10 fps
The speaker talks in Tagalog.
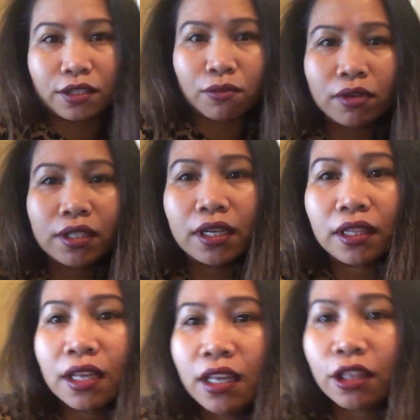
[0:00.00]
It's only
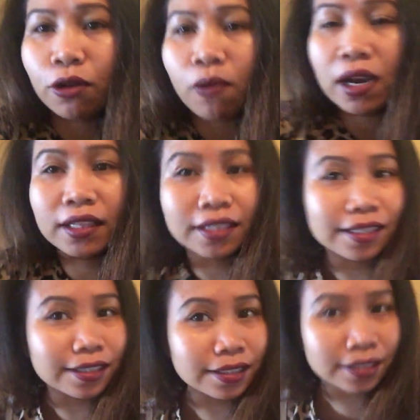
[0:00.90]
that the
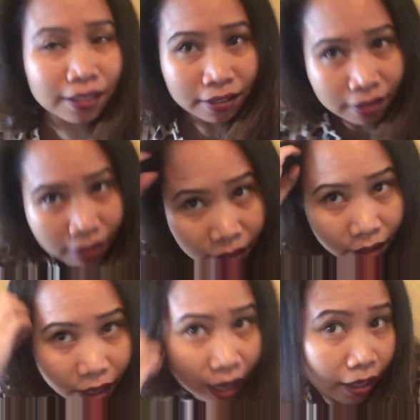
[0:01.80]
quality is
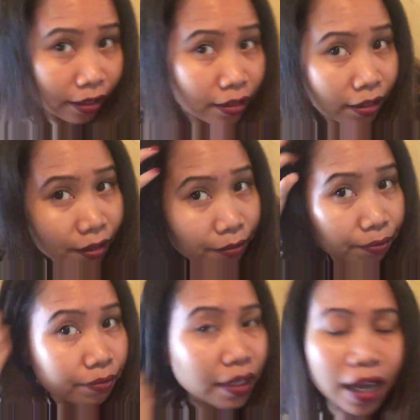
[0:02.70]
un, um,
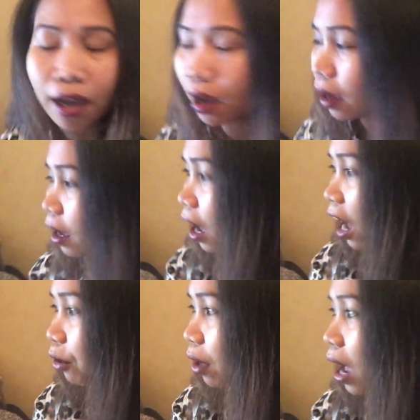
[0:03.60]

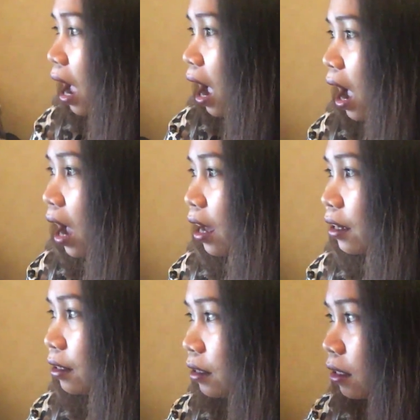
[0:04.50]
ano, un,
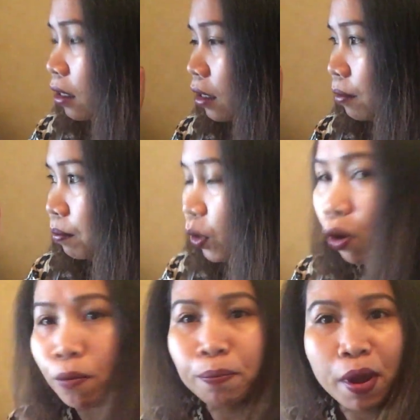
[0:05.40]
um,
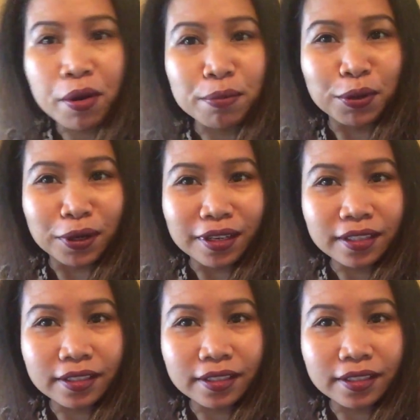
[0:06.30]
uncomparable.